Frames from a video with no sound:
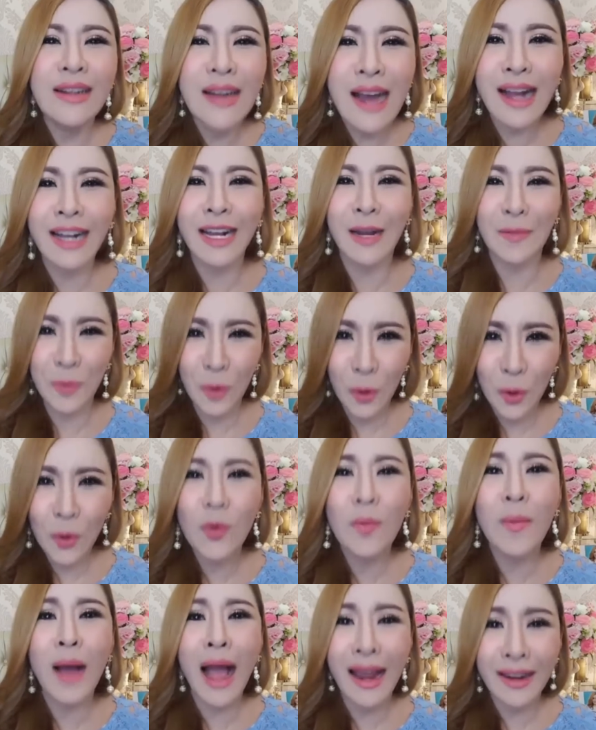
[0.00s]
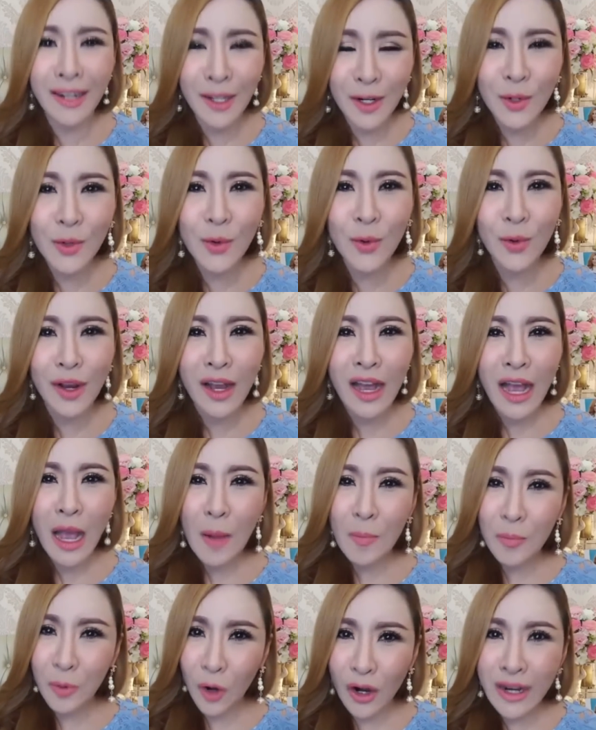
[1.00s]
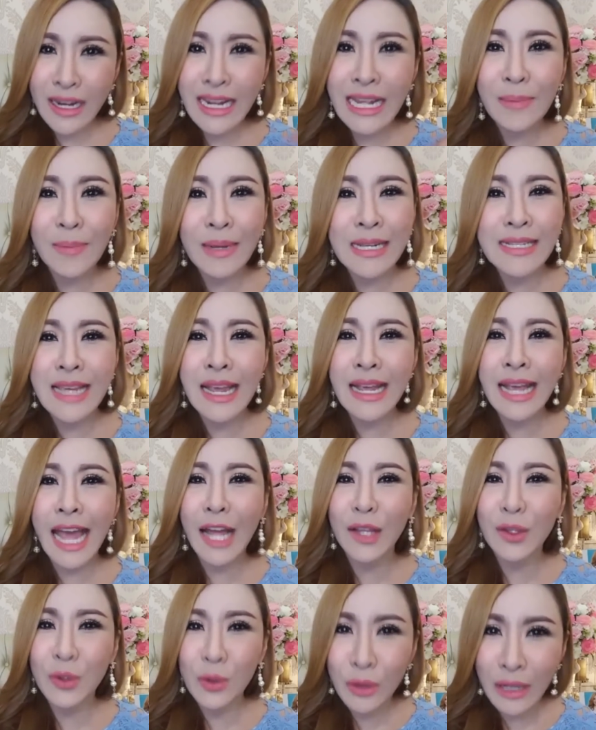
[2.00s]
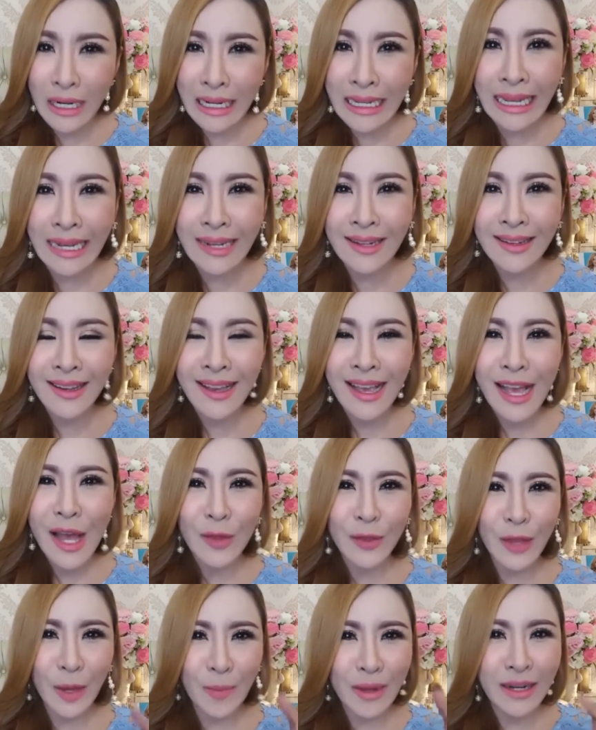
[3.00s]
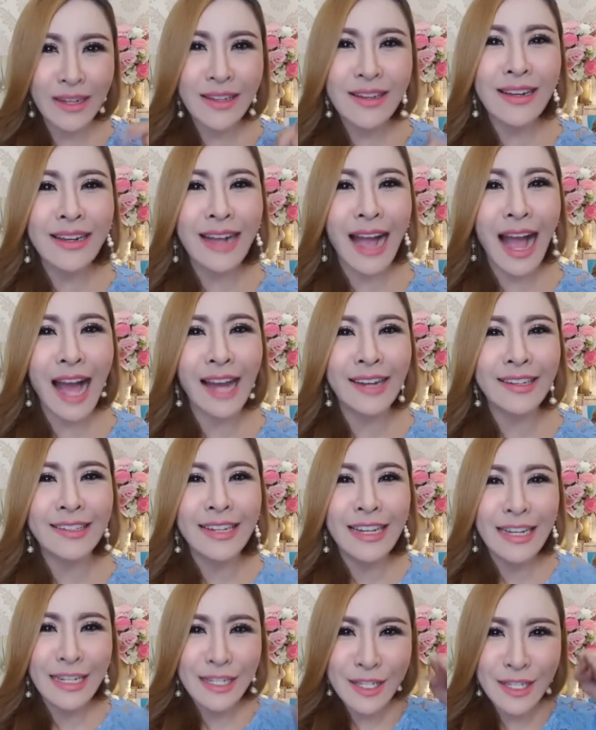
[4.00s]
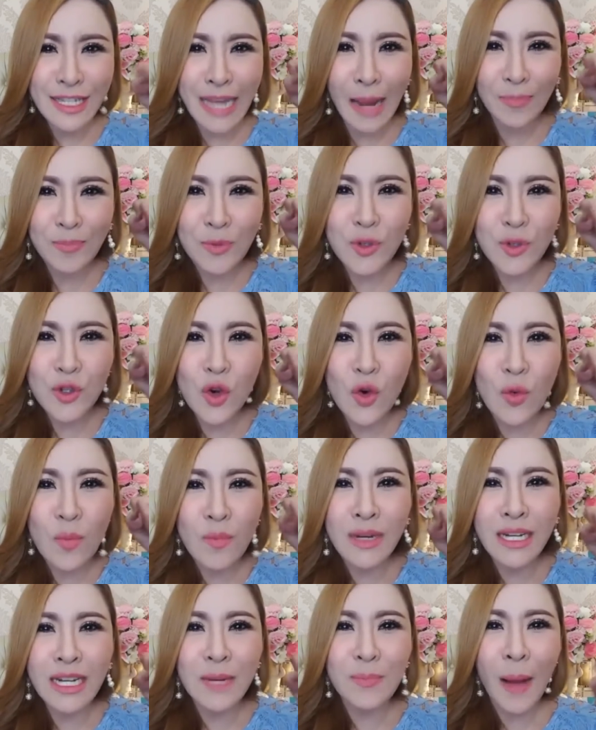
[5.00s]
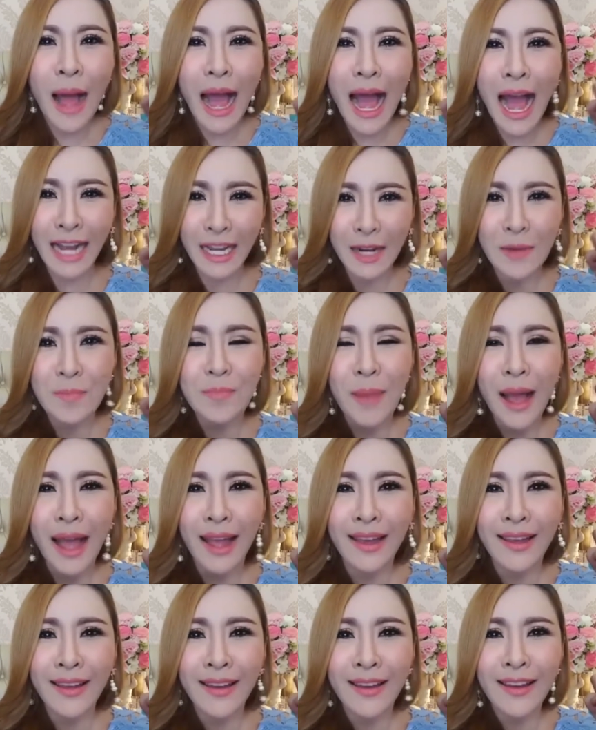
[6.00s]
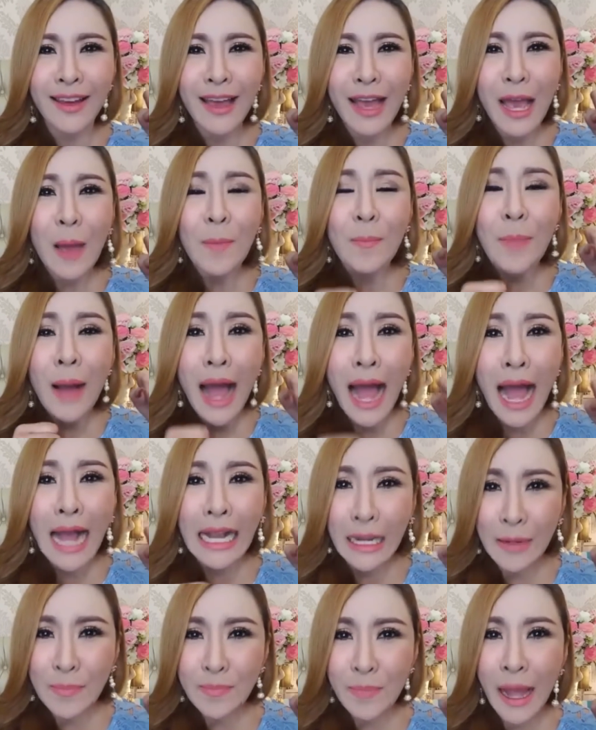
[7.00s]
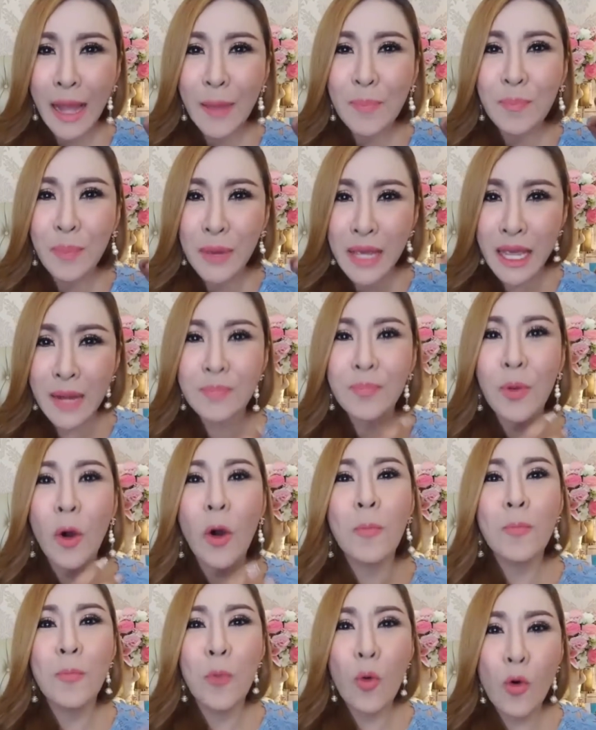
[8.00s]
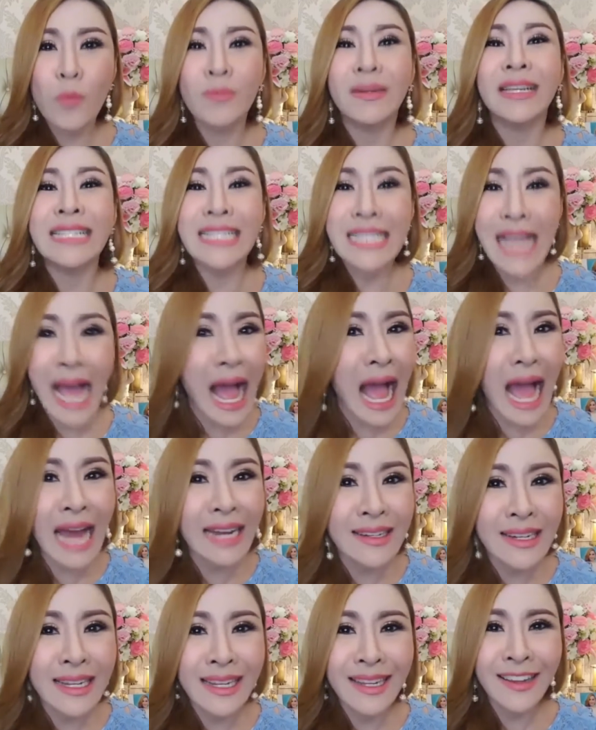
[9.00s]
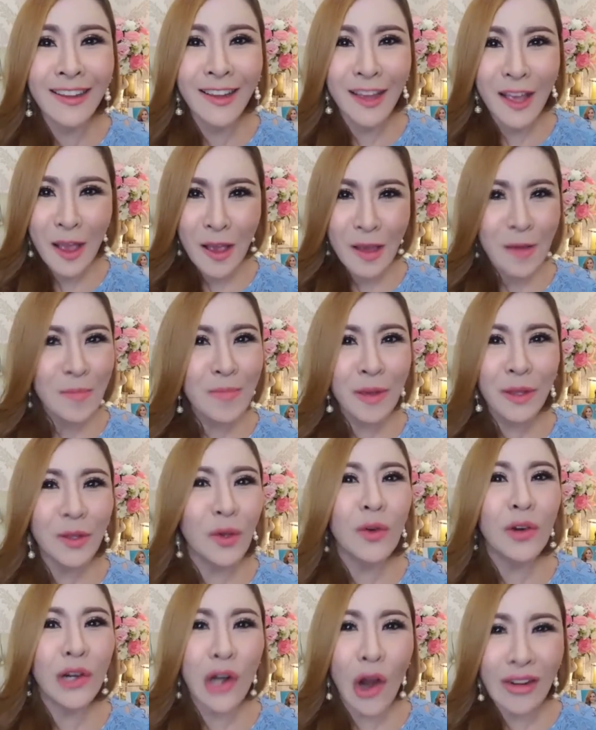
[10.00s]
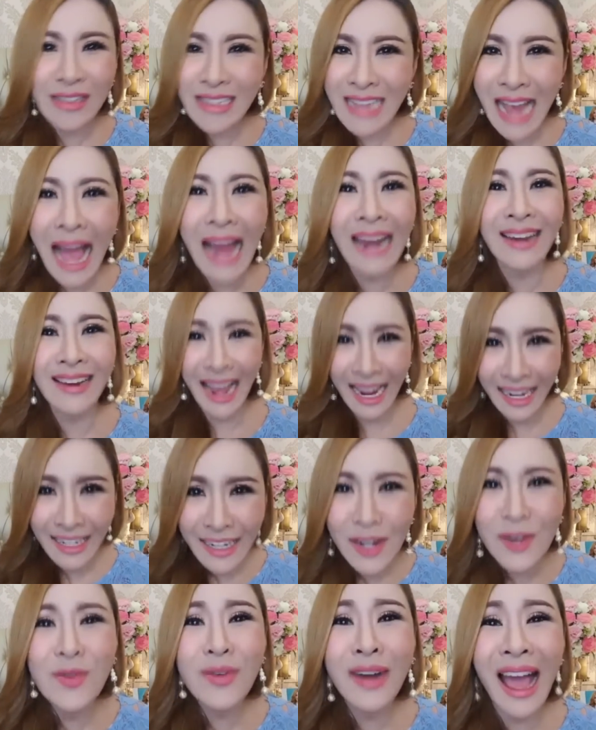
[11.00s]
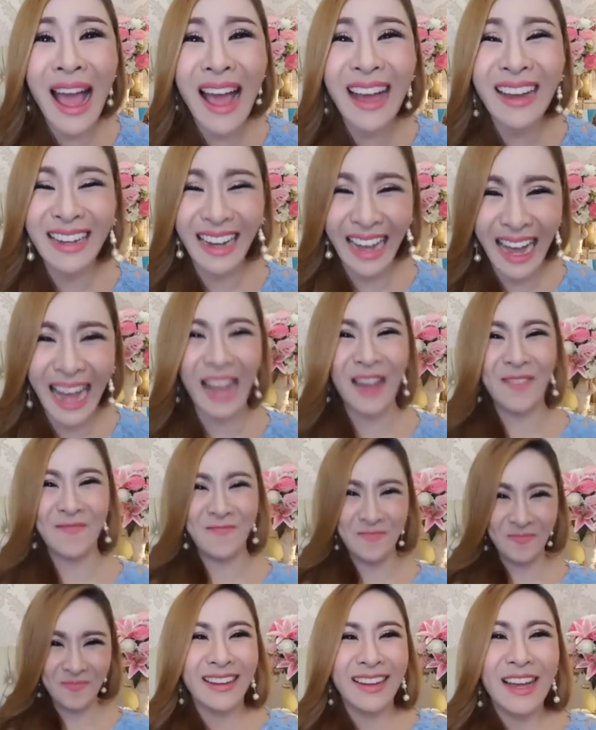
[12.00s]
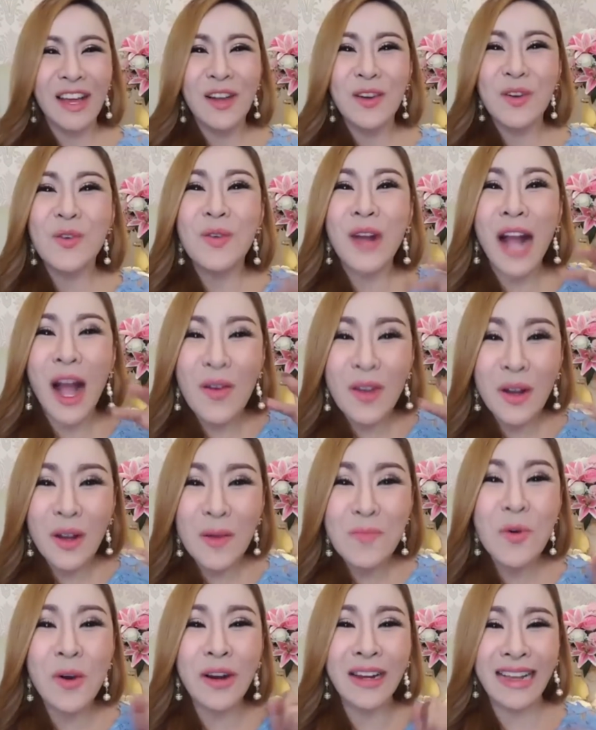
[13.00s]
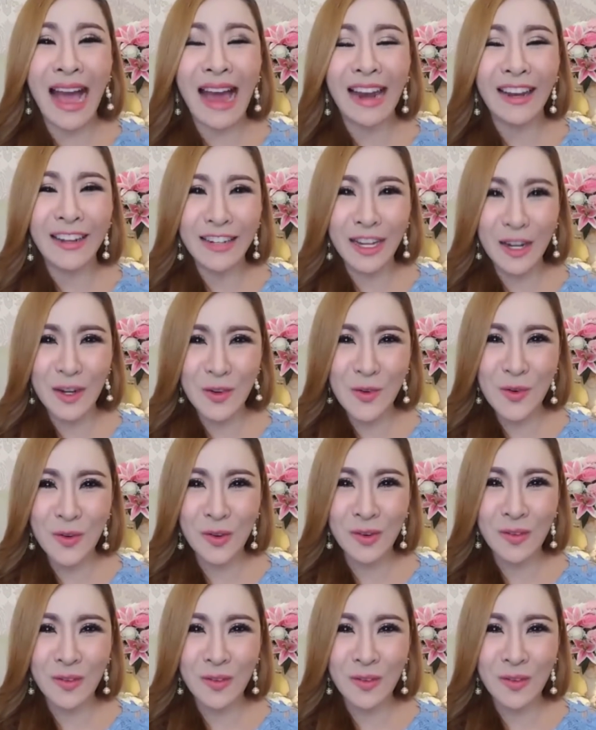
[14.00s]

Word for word: อกับครูมานะลูกเพราะนี่ไม่ใช่แค่ธุรกิจแต่มันคือการจับจุงมือพากันไปพากันไปเปลี่ยนภพภูมิในชาตินี้ไม่ต้องรอชาติไหนนะลูกนะอ่ะครูเข้ากระบวนการแล้วนะลูก